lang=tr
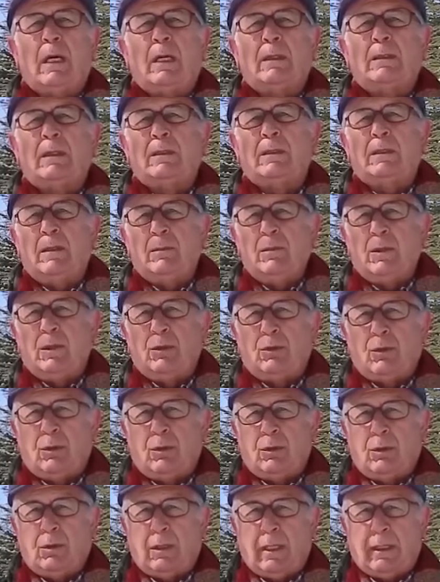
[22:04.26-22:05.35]
Bağdat
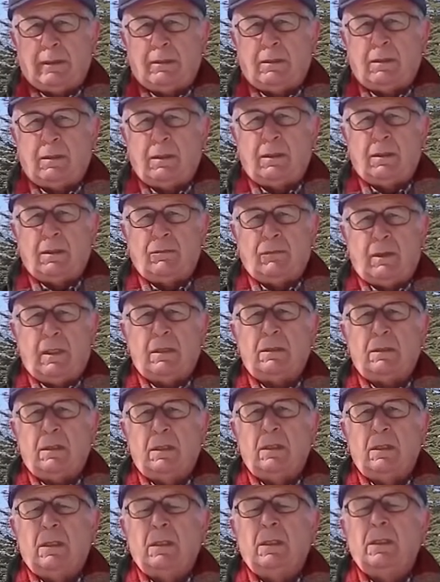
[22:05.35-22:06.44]
Demiryolu hattı var.
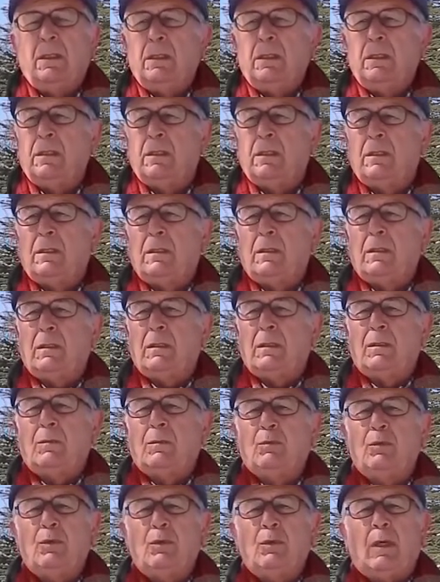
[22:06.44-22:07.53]

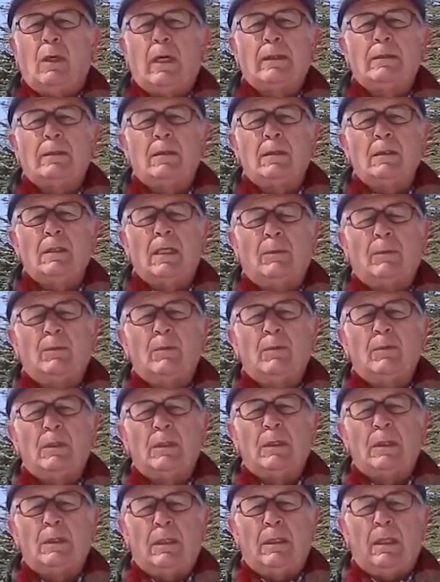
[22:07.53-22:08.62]
bu hattın
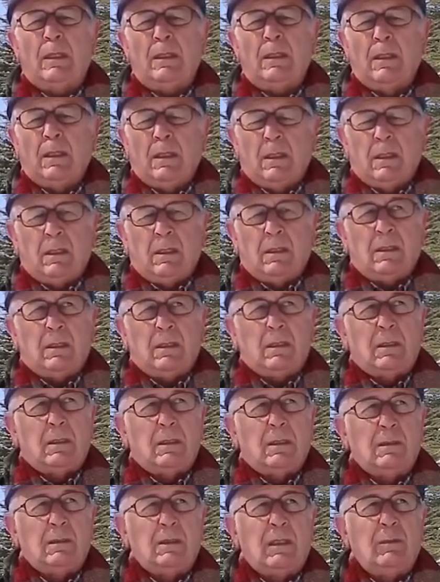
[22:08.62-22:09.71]
yapımında da
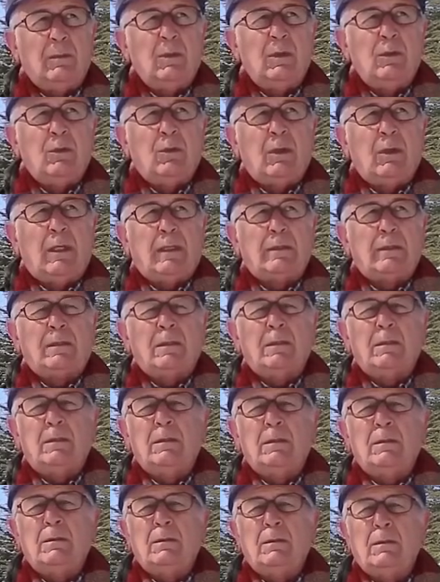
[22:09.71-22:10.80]
demiryolu
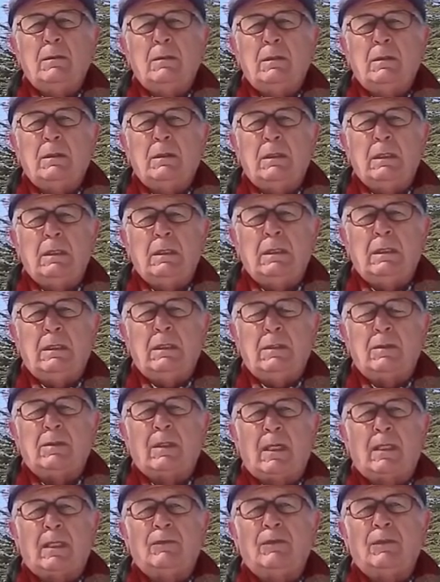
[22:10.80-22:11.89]
hattının iki
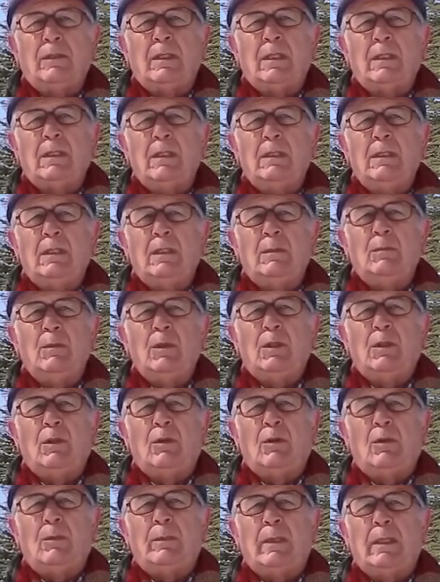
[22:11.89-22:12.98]
tarafındaki 20
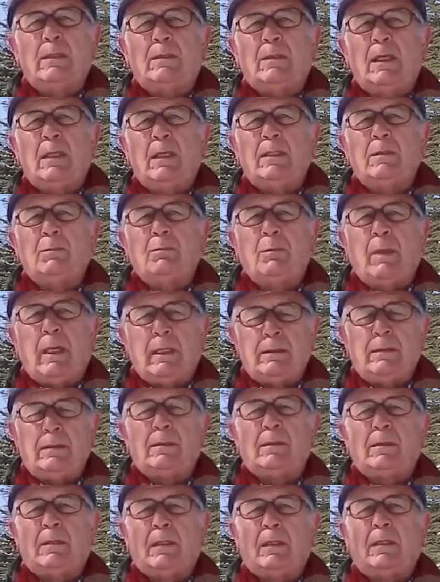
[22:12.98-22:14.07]
kilometrelik
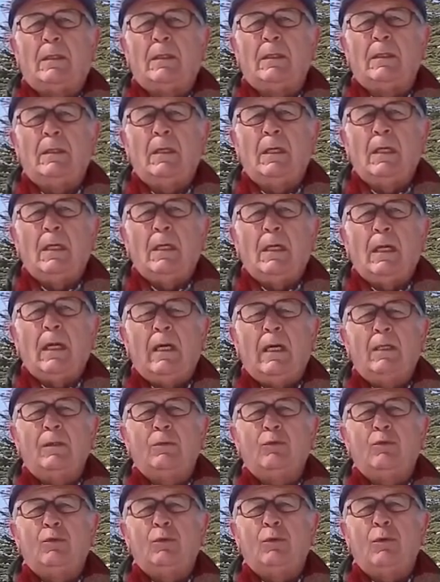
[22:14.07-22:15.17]
banttaki
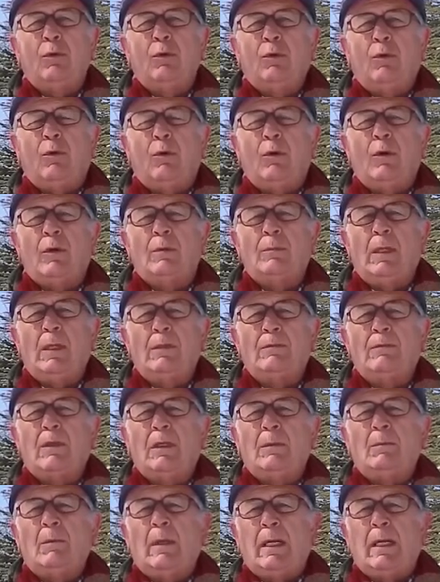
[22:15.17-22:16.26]
her türlü
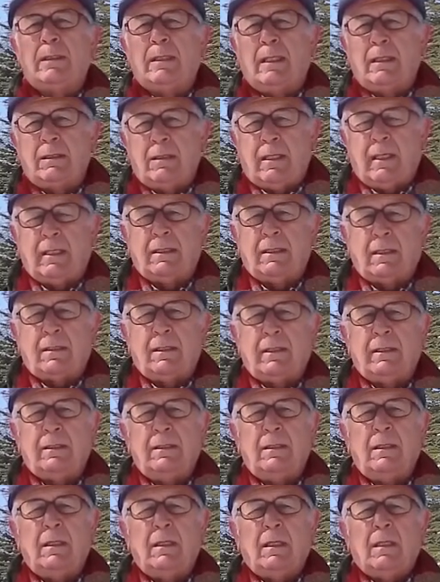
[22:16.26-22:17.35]
orman ve maden
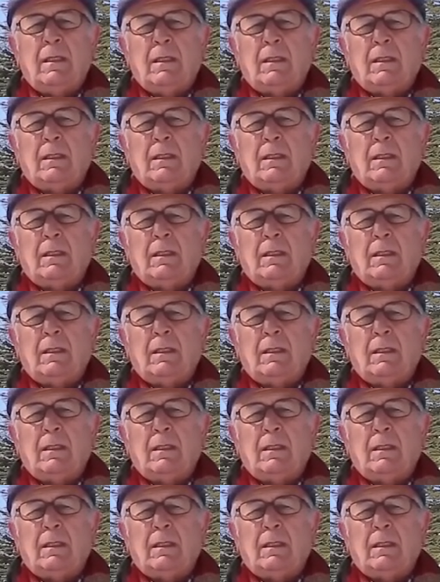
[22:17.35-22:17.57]
kaynakları